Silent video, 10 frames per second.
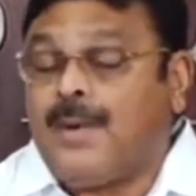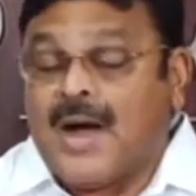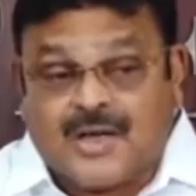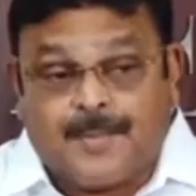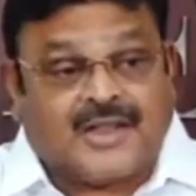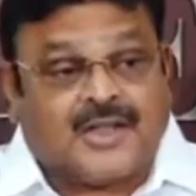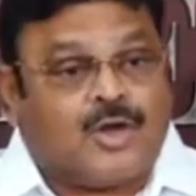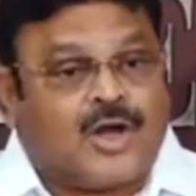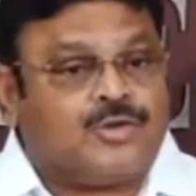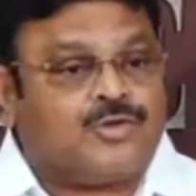పక్షపాత
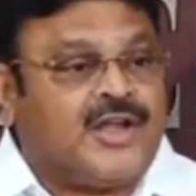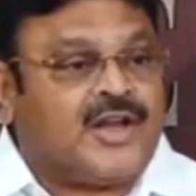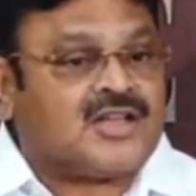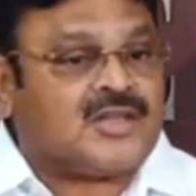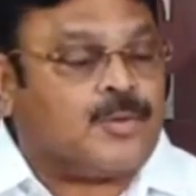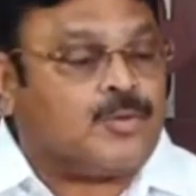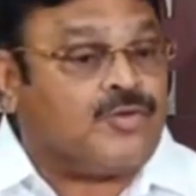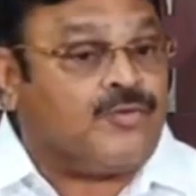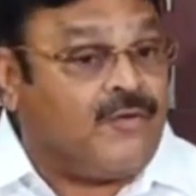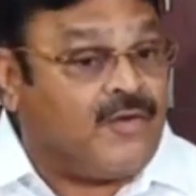ధోరణితో ఈ రాష్ట్ర
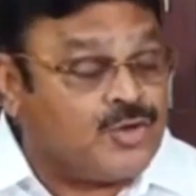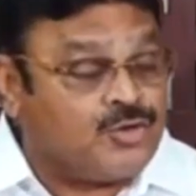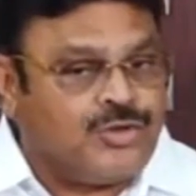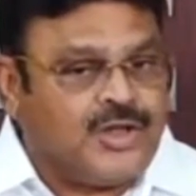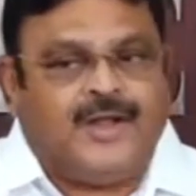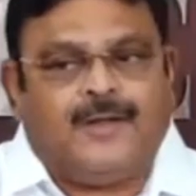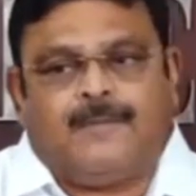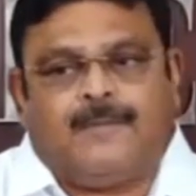ప్రభుత్వం వ్యవహరిస్తుందని